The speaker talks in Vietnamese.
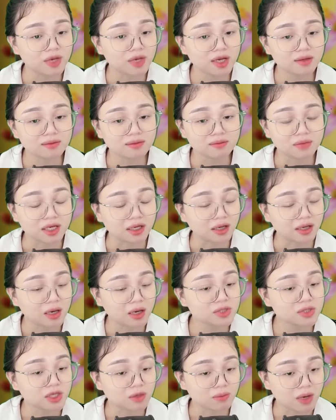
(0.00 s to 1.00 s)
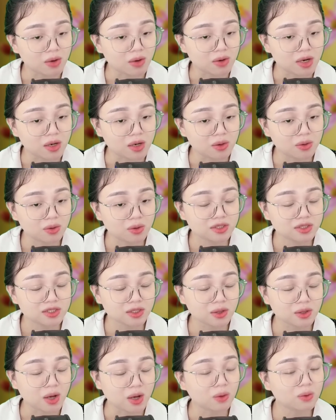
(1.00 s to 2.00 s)
biết mình khóc trong bao lâu,
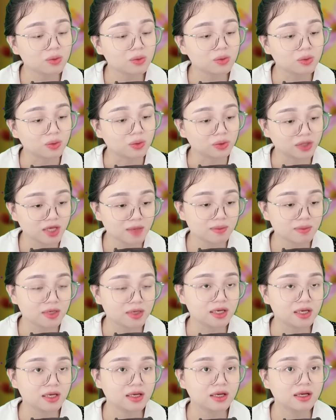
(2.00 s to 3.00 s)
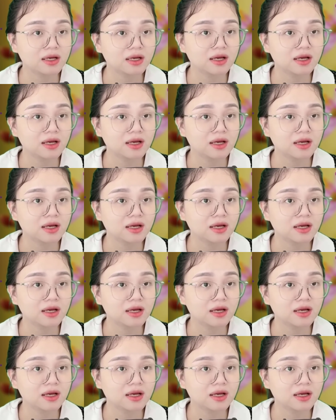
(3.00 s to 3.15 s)
sau đó cũng ngủ thiếp đi.